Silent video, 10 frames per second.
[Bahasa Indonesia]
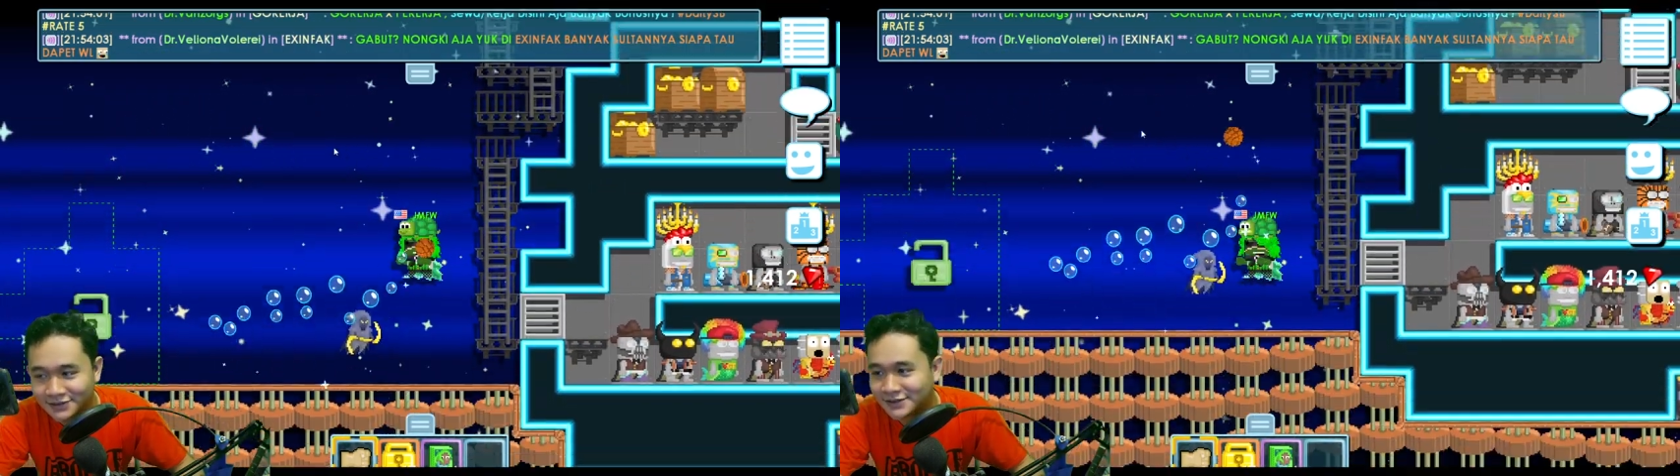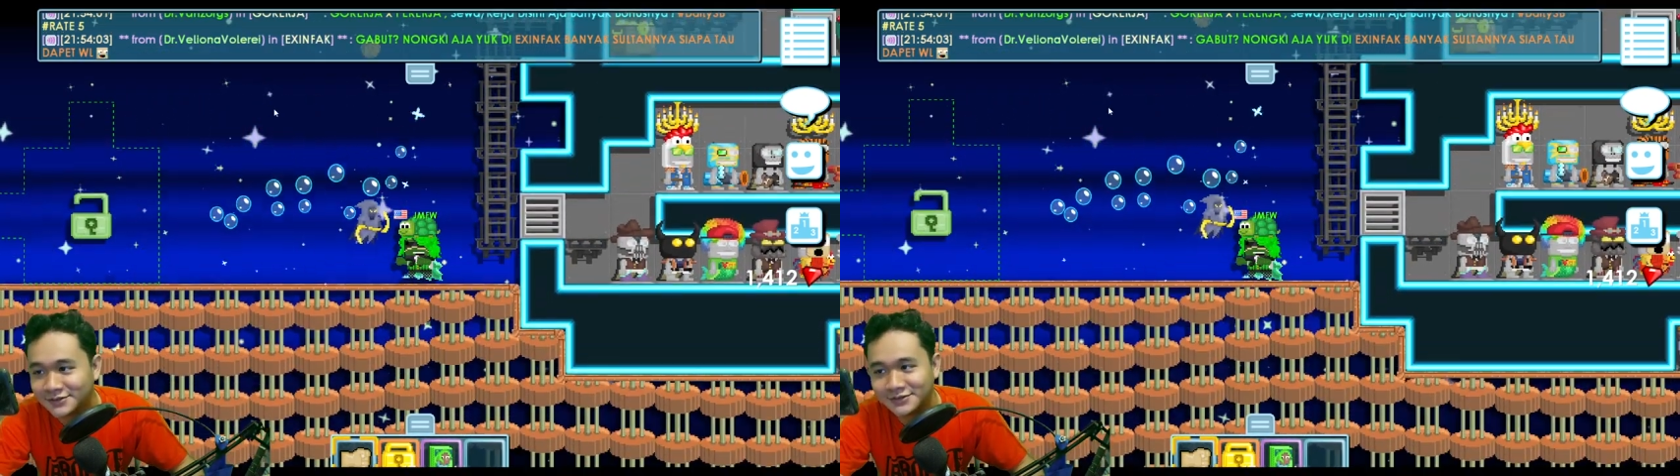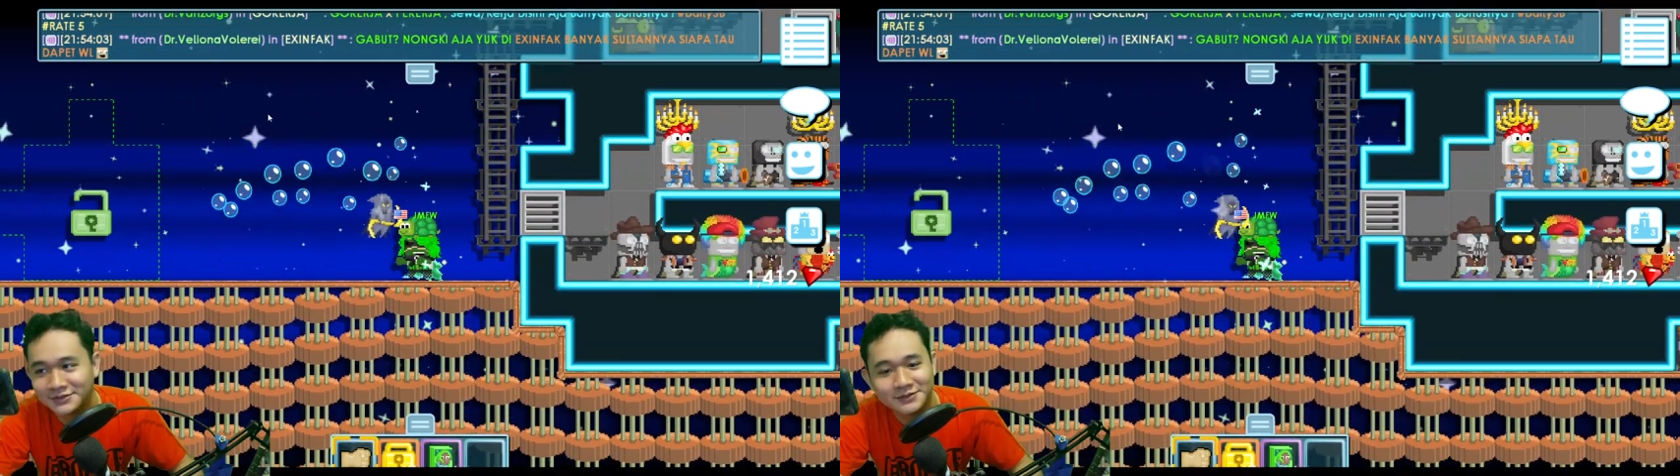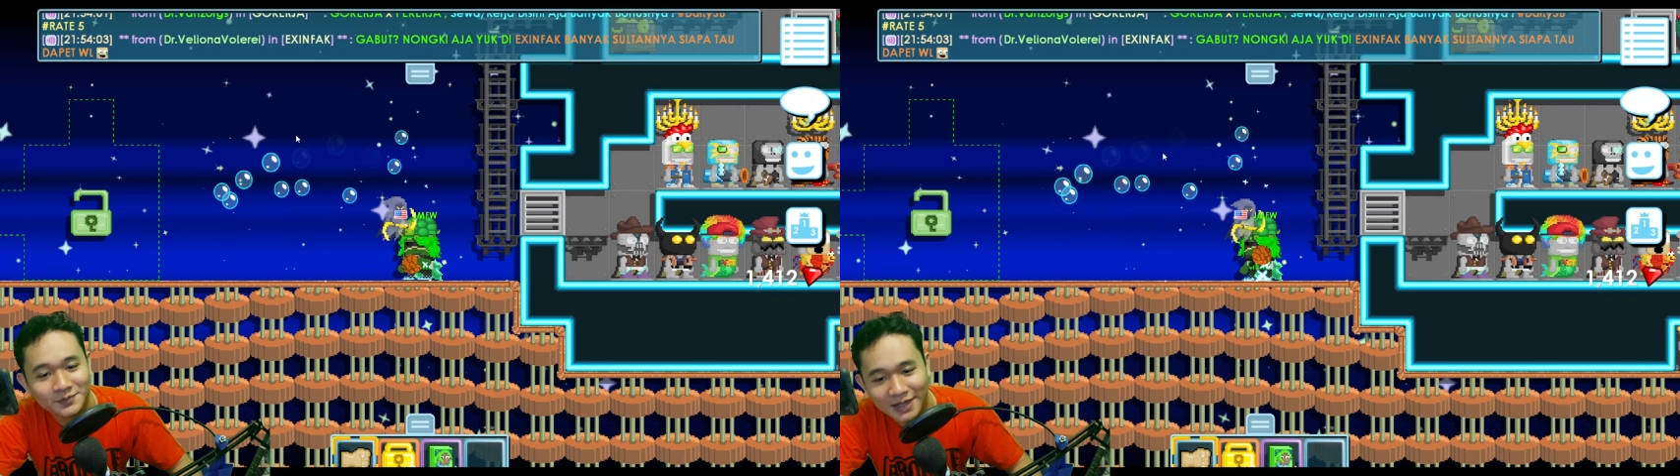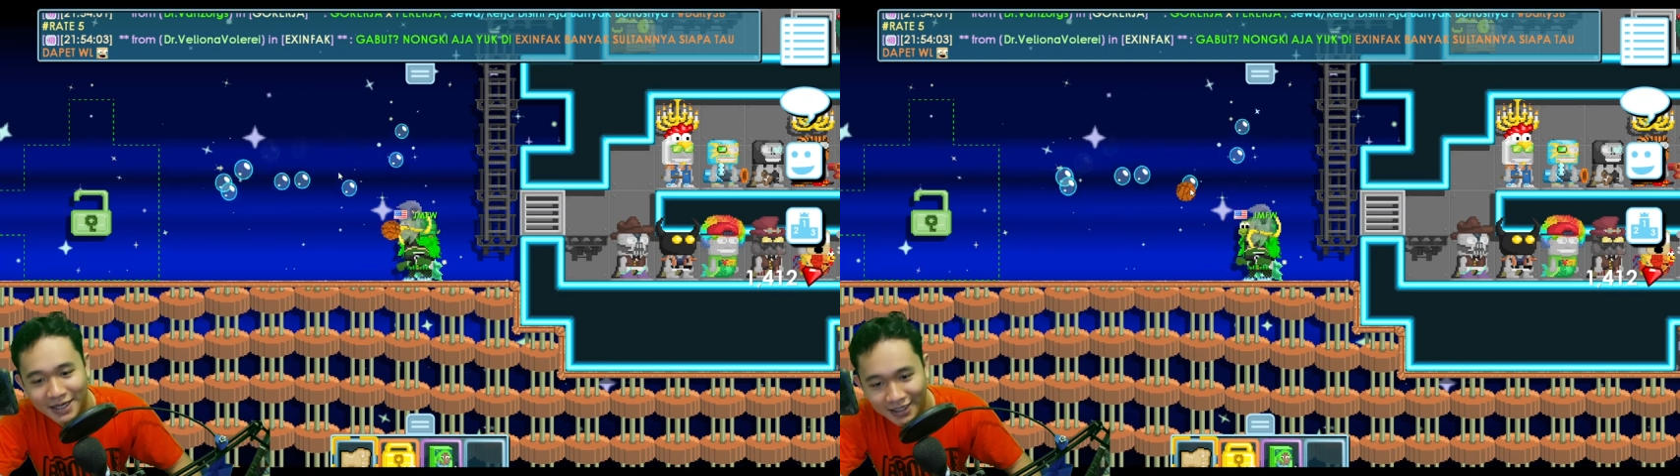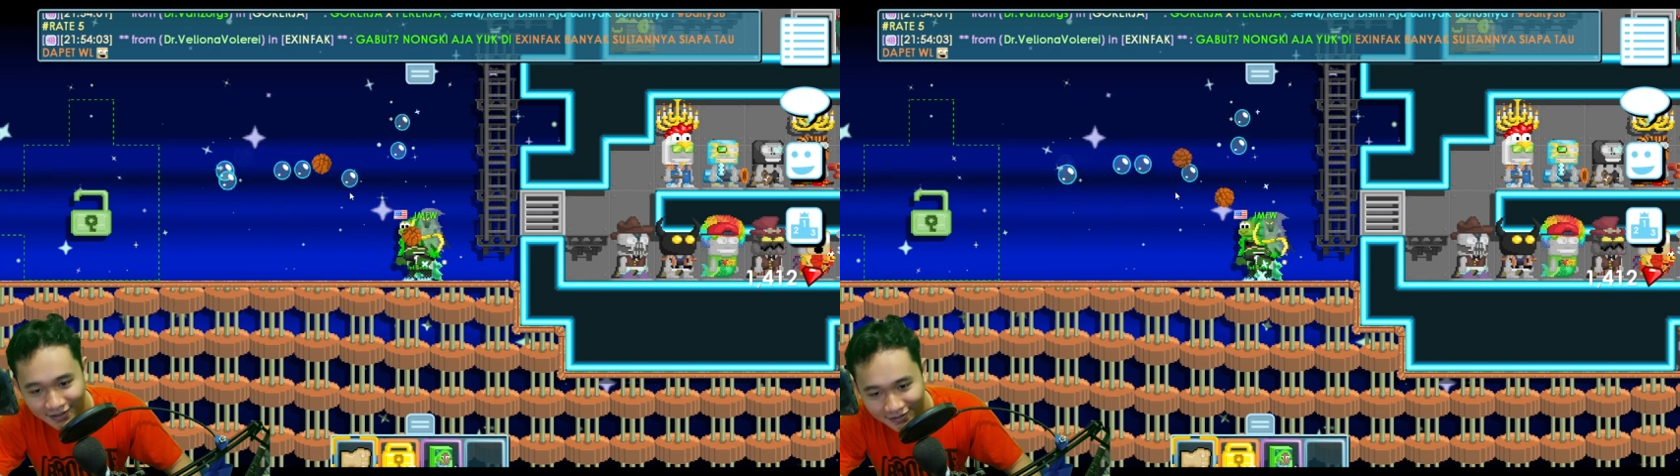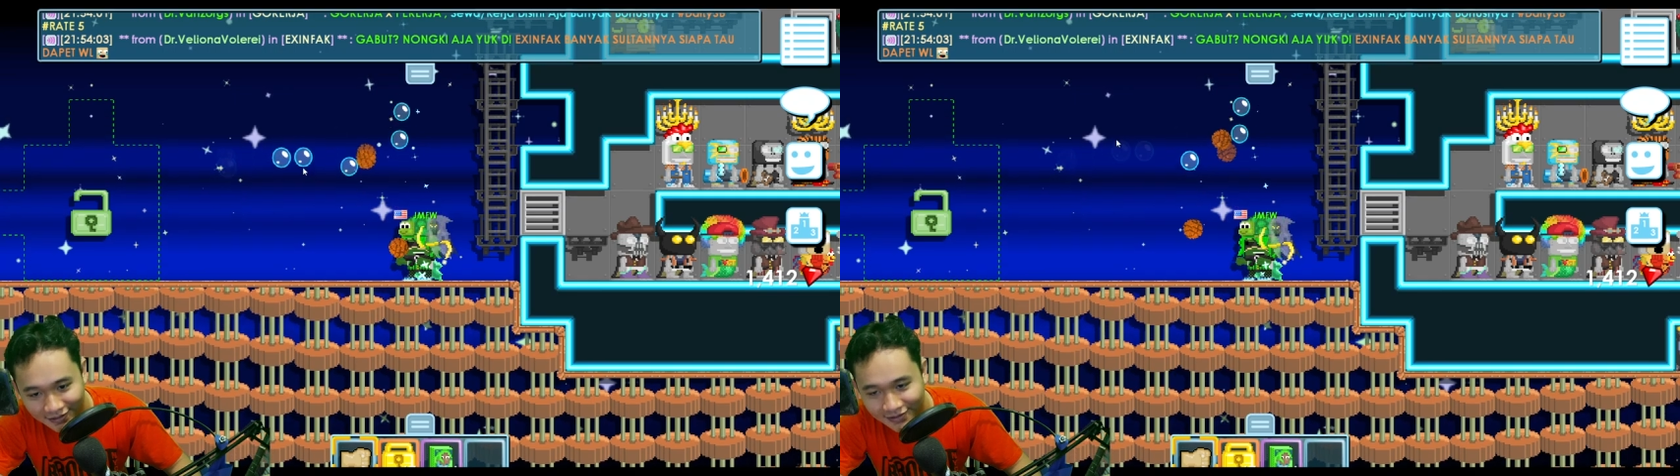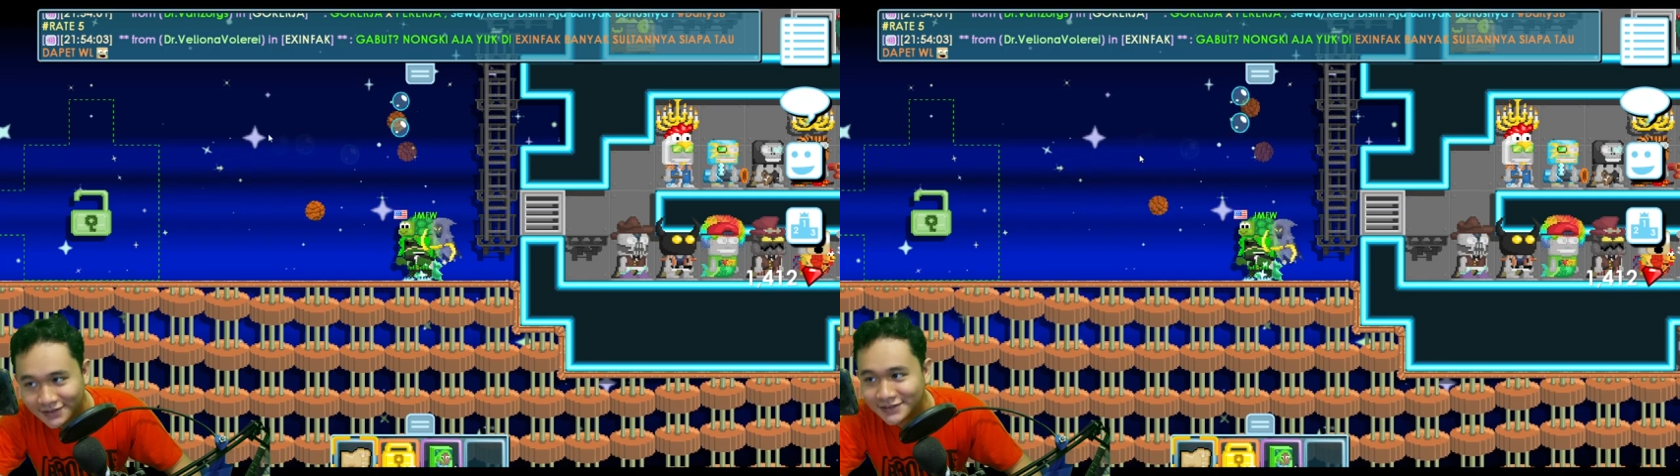nggak tuh parah